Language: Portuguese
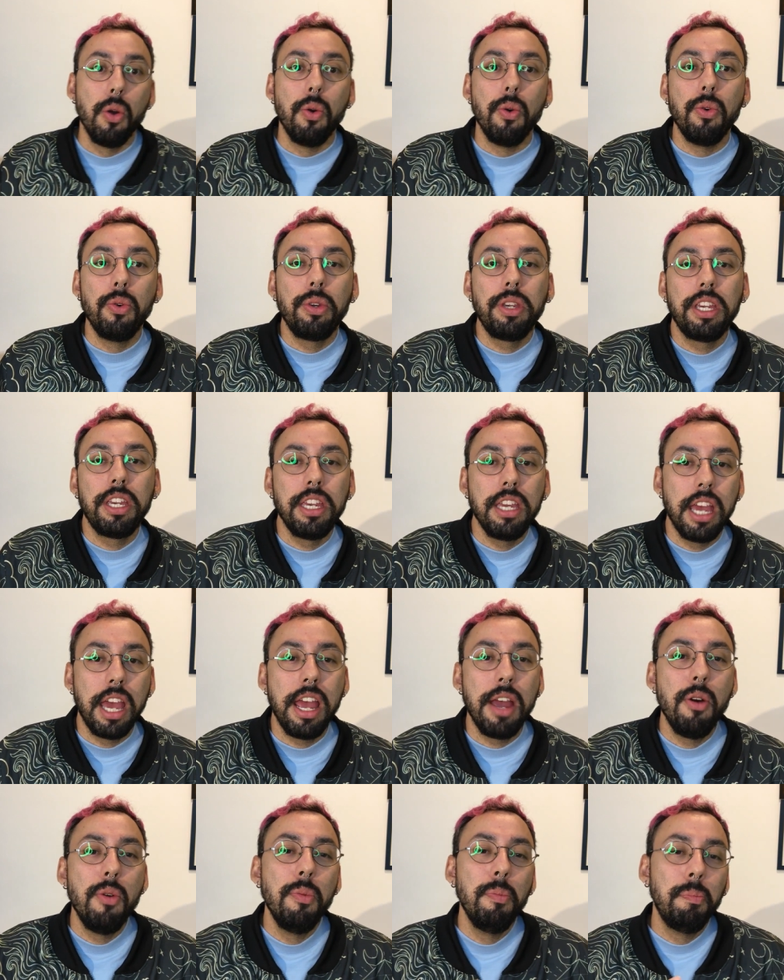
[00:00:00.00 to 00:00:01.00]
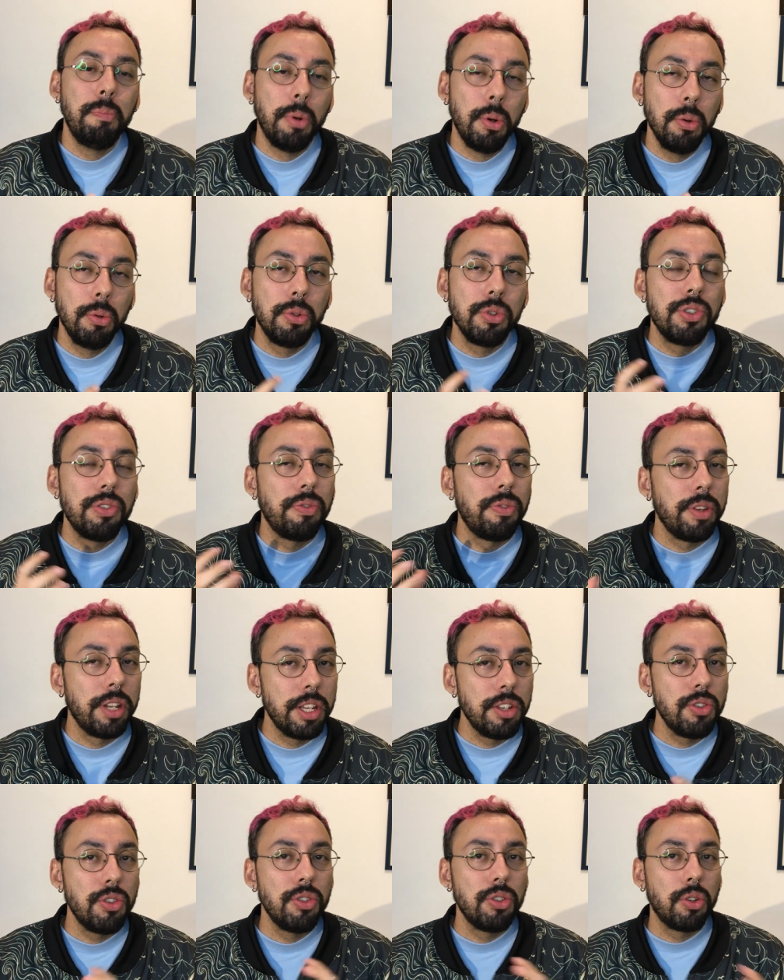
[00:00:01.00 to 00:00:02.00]
O que é um pouco
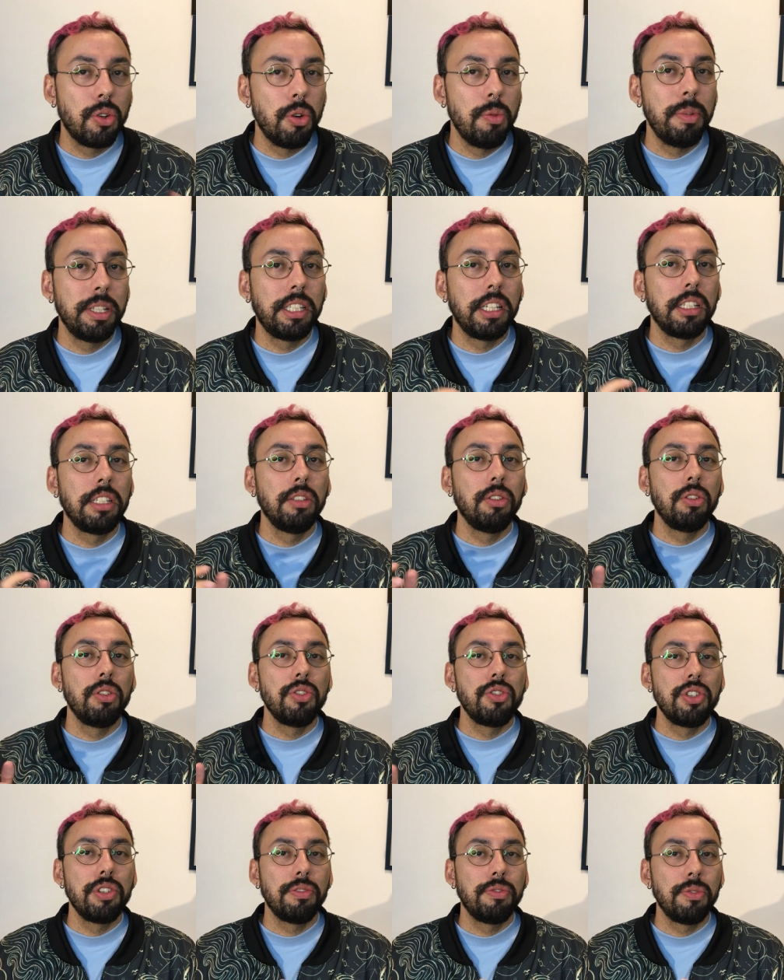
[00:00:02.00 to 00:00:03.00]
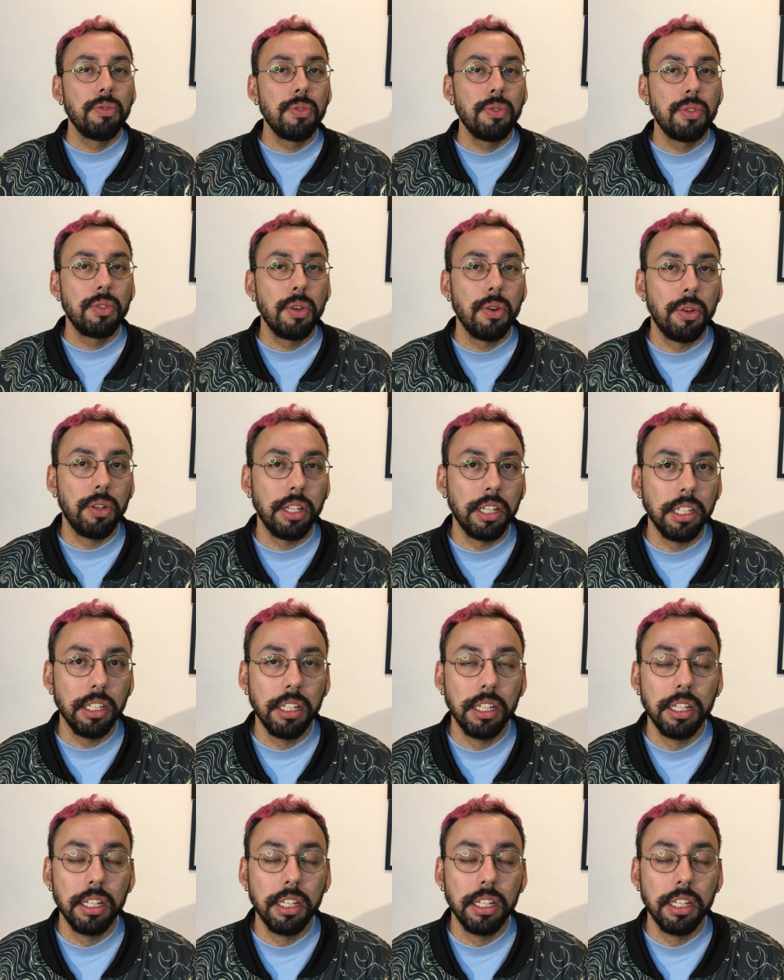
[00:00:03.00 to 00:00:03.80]
diferente de como a tecnologia funciona.